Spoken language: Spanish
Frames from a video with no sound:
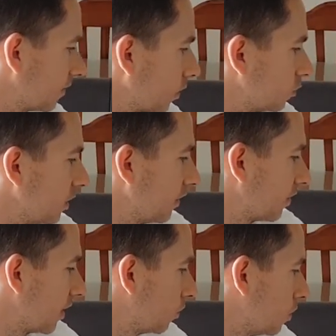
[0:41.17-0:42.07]
se ha
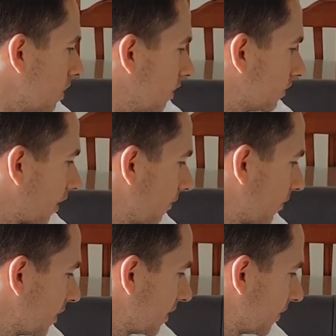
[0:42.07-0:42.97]
utilizado
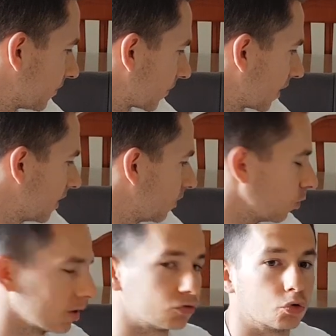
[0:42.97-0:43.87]
también en
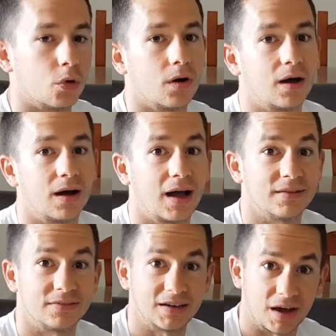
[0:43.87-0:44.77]
cuanto a
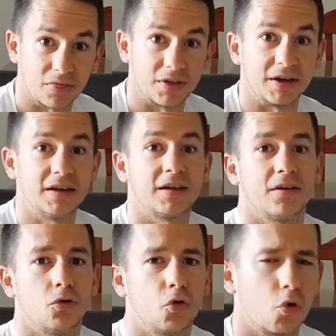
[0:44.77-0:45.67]

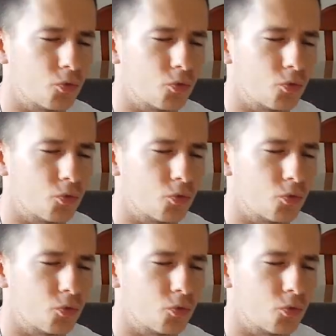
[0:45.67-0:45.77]
anticancerígeno,